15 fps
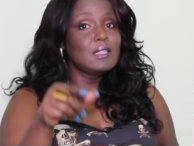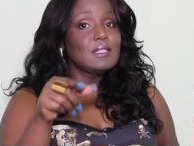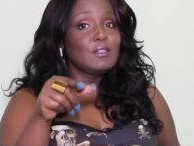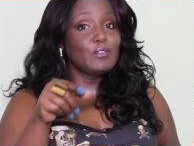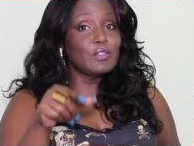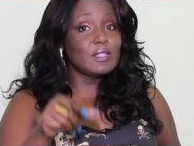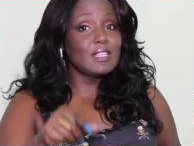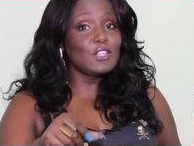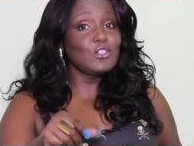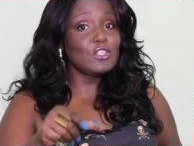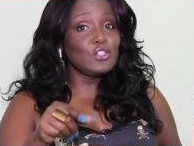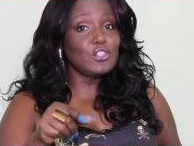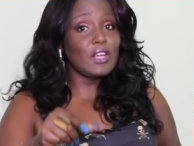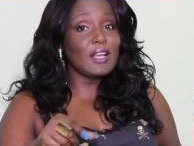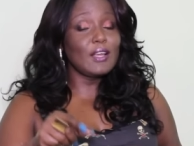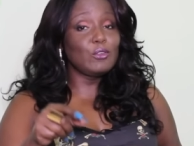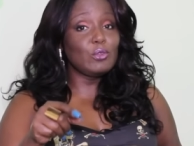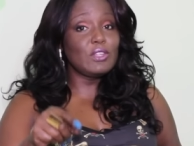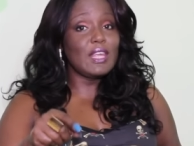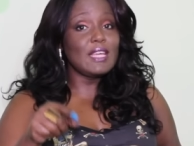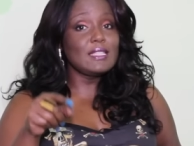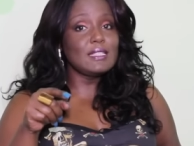Se você está
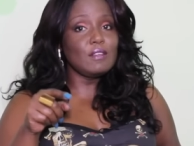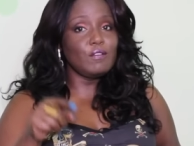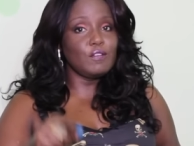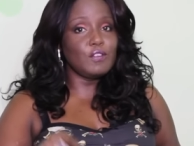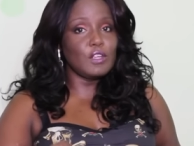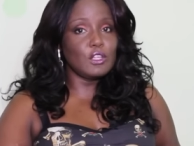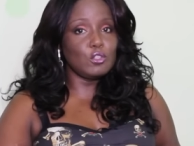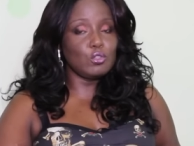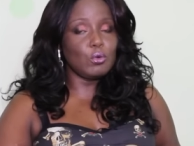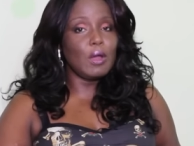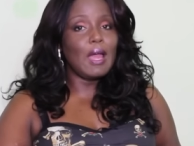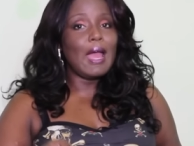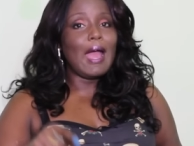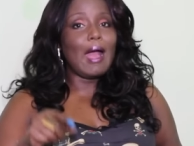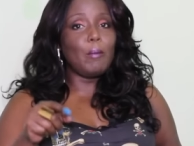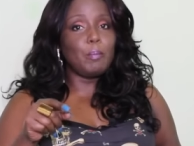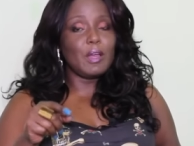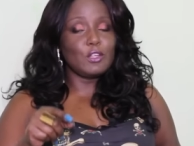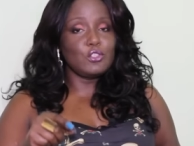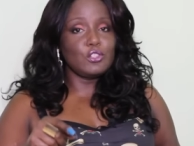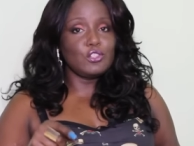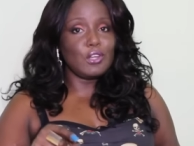chegando nesse vídeo a
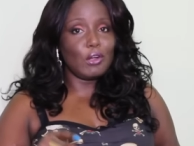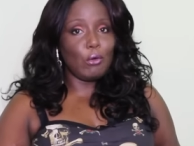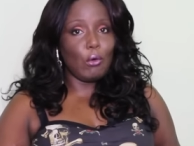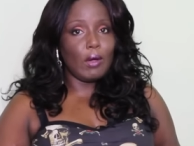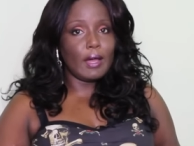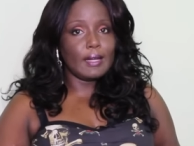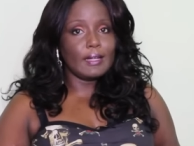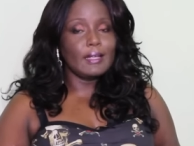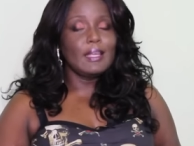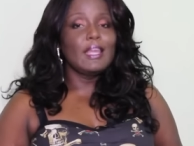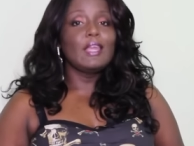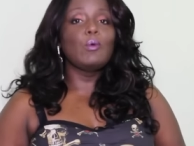partir de agora,